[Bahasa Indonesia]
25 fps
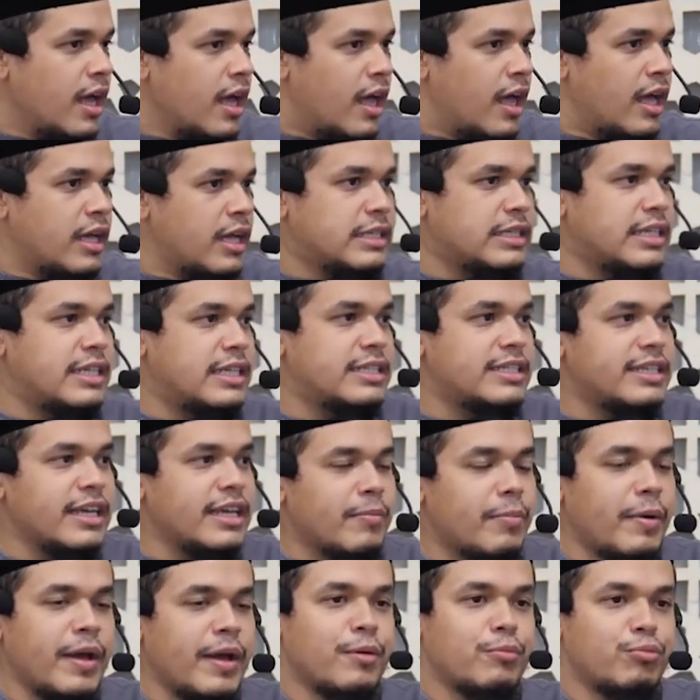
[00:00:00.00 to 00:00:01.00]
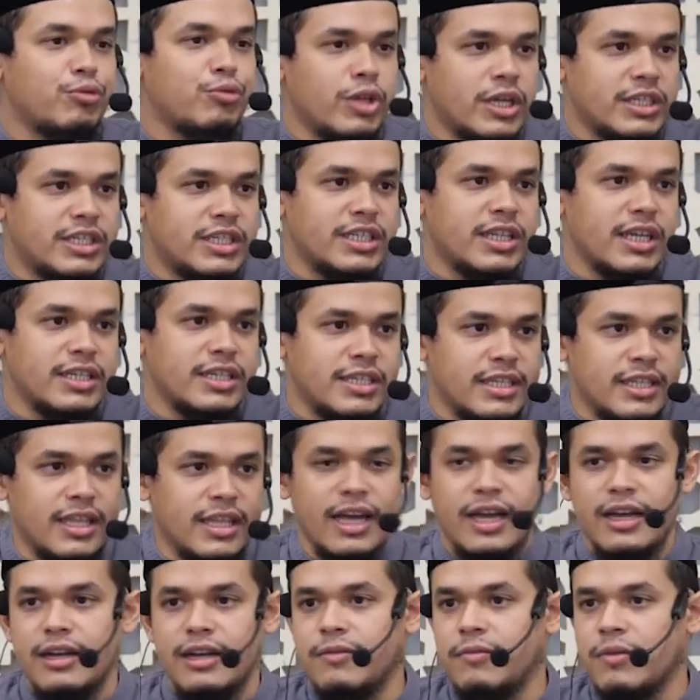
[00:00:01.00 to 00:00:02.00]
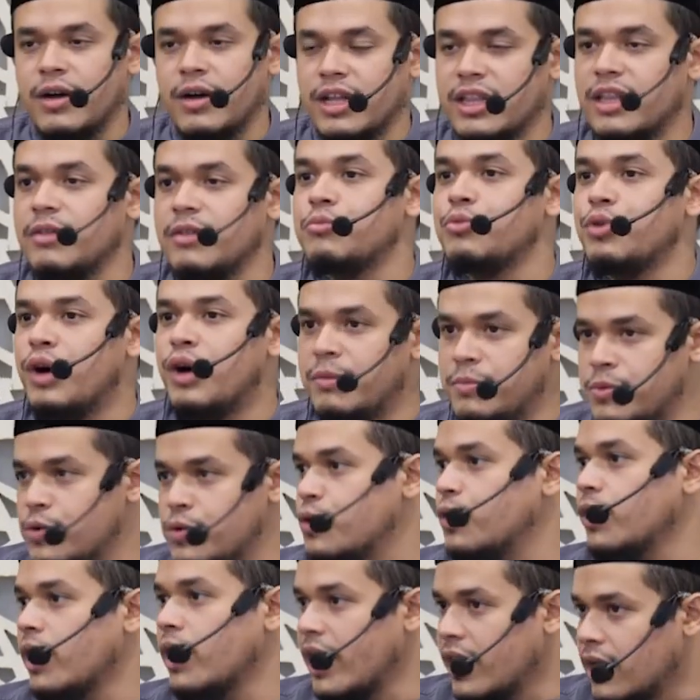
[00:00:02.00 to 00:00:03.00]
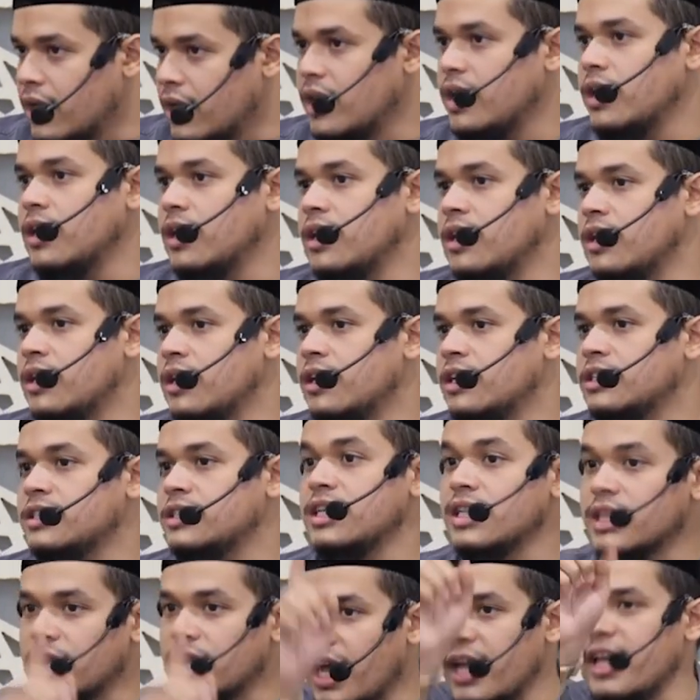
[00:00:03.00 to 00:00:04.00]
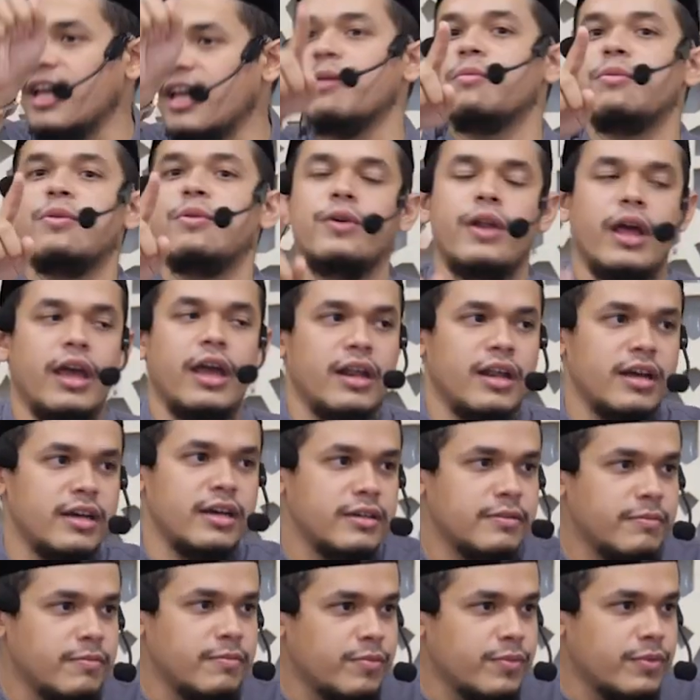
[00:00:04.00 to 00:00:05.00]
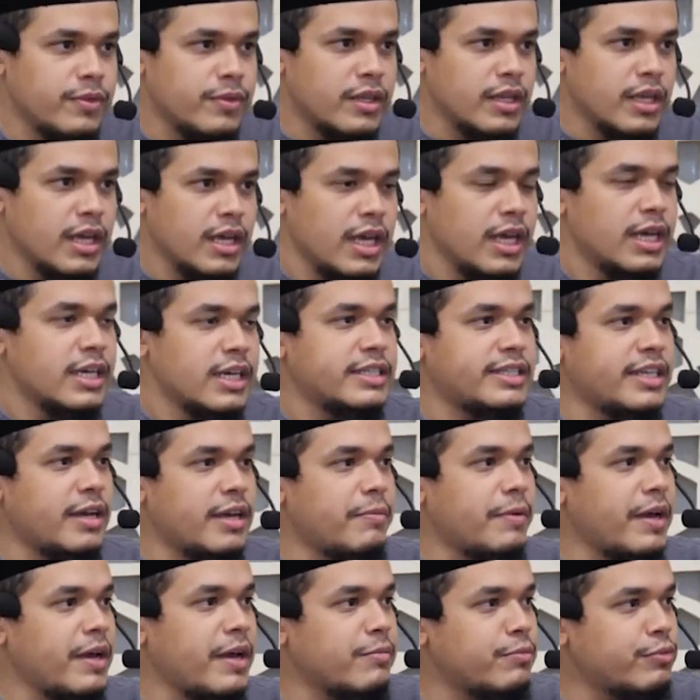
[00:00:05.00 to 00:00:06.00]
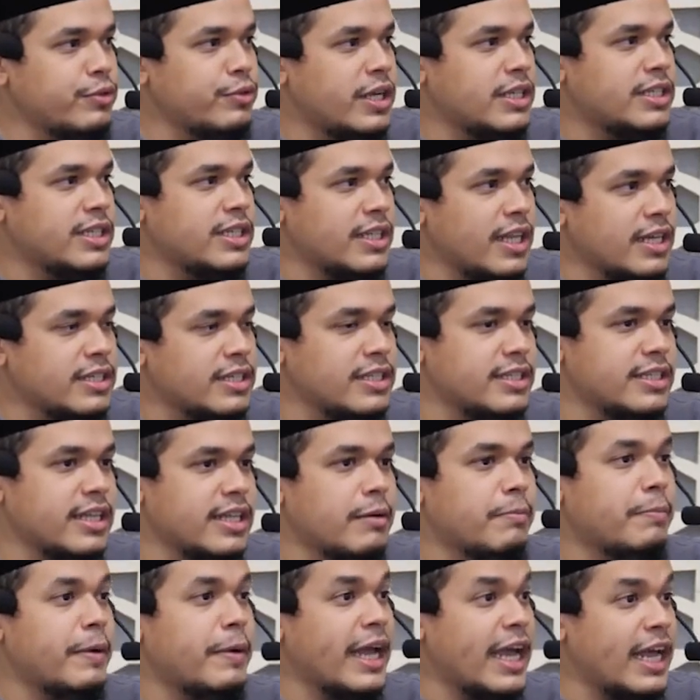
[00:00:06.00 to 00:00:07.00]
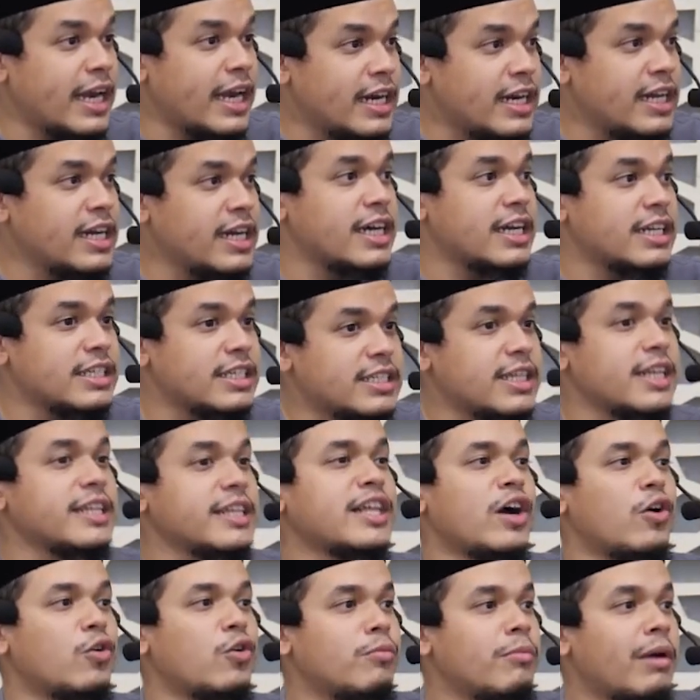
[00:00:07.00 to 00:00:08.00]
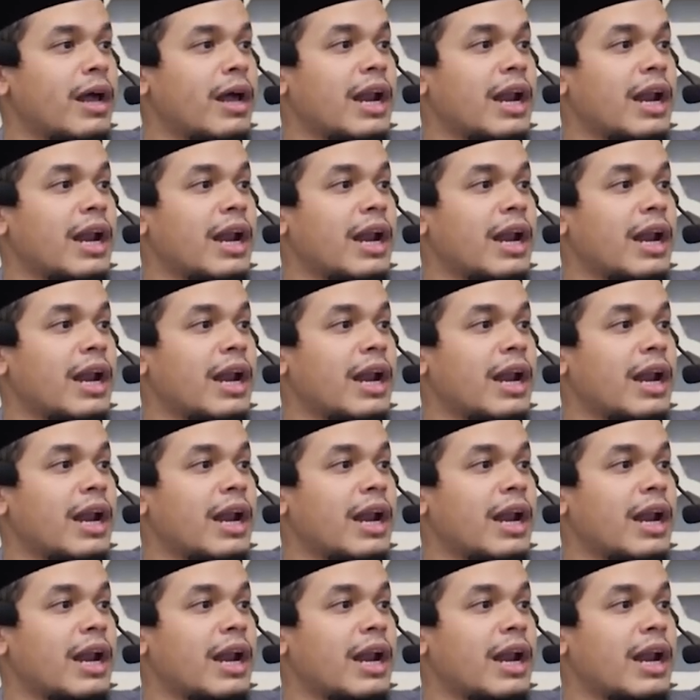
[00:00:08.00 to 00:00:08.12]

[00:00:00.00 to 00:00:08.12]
Jadi siapa yang punya cita-cita ketemu Abu Hurairah, cintai Abu Hurairah. Siapa yang punya cita-cita pengen dengar cerita Umar